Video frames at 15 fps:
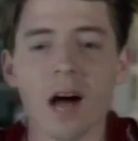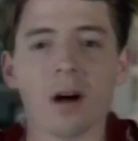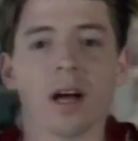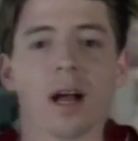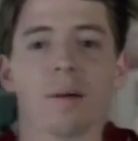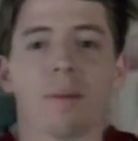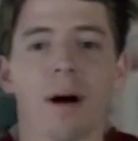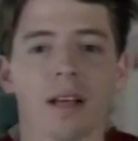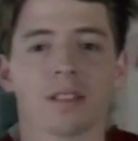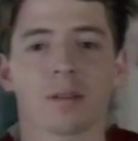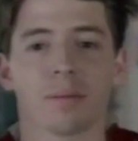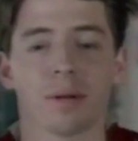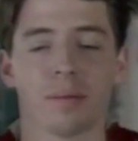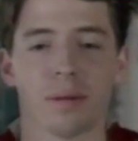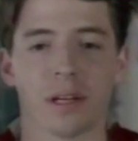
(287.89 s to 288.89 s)
E eu ia
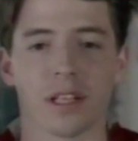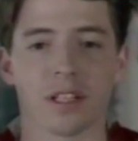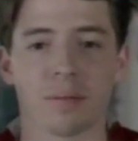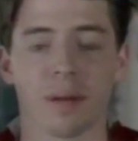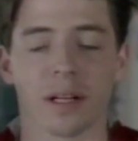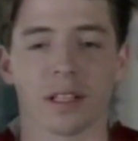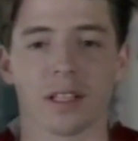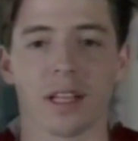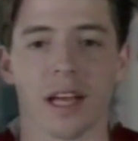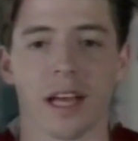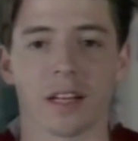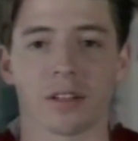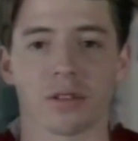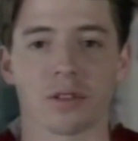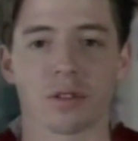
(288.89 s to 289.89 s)
perder um dia maravilhoso
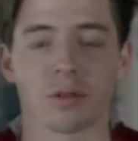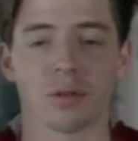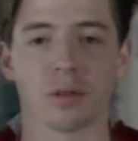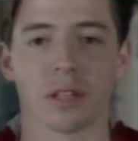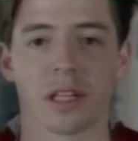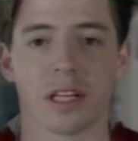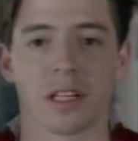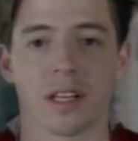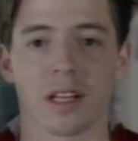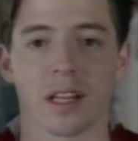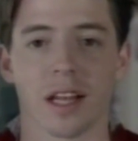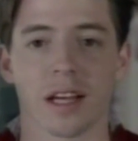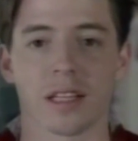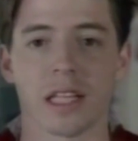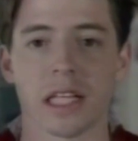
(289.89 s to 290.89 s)
desses de sol
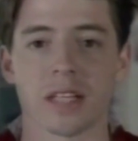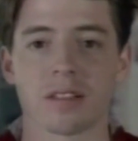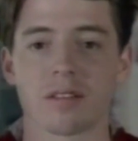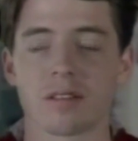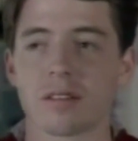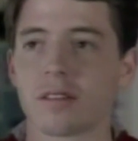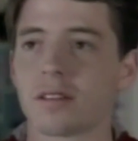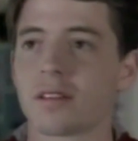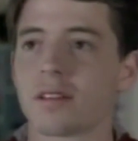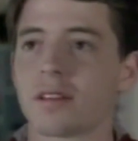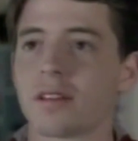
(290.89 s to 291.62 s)
enfornado naquela escola.